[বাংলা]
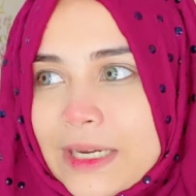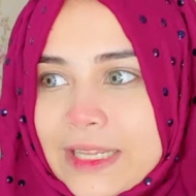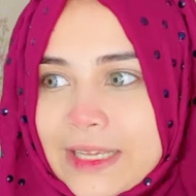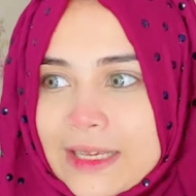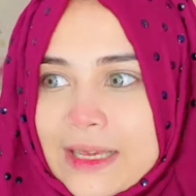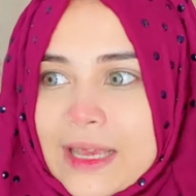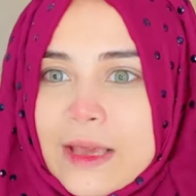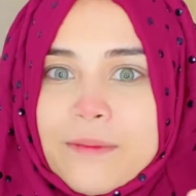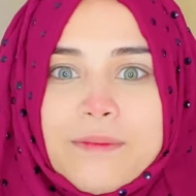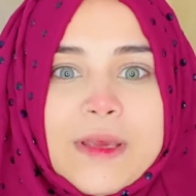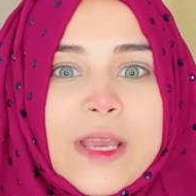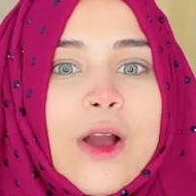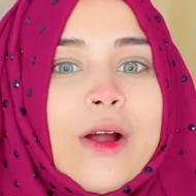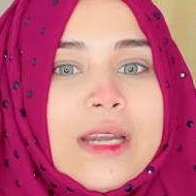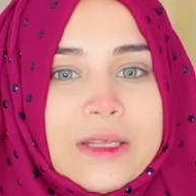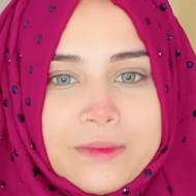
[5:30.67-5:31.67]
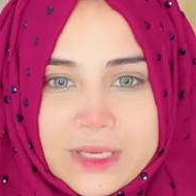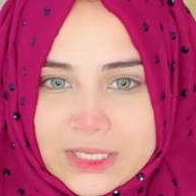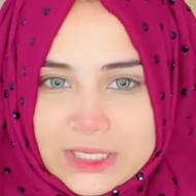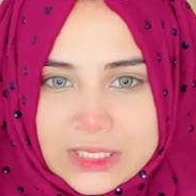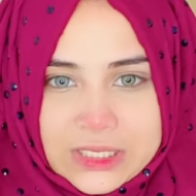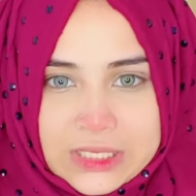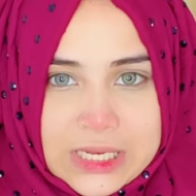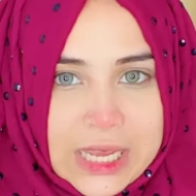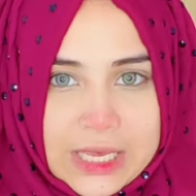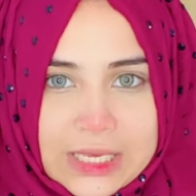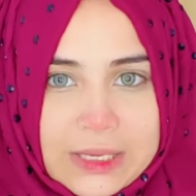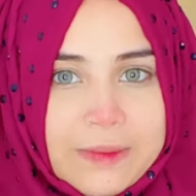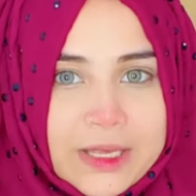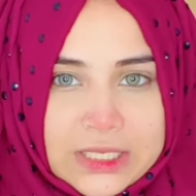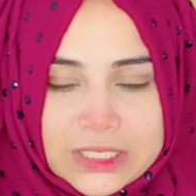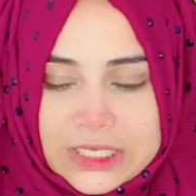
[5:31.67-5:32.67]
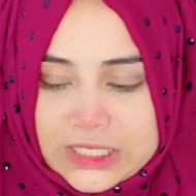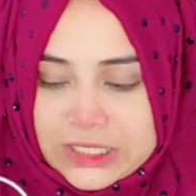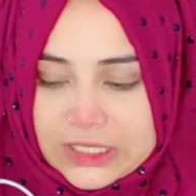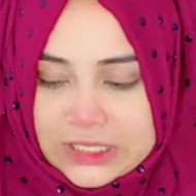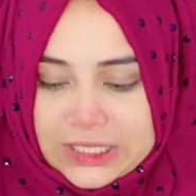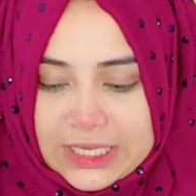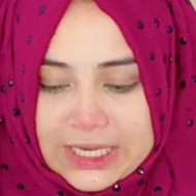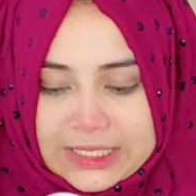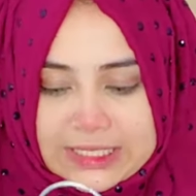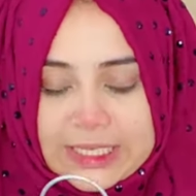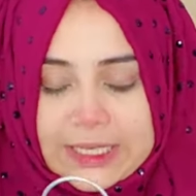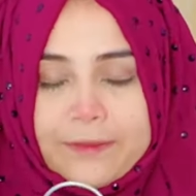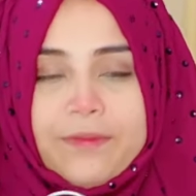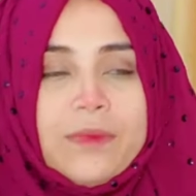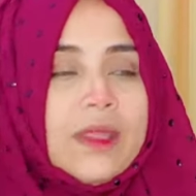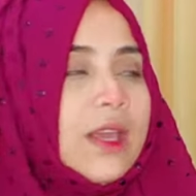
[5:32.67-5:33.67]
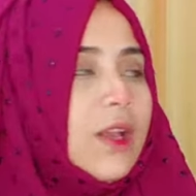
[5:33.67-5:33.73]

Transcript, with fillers: মানে বিয়ন্ড ইমাজিনেশন ঠিক আছে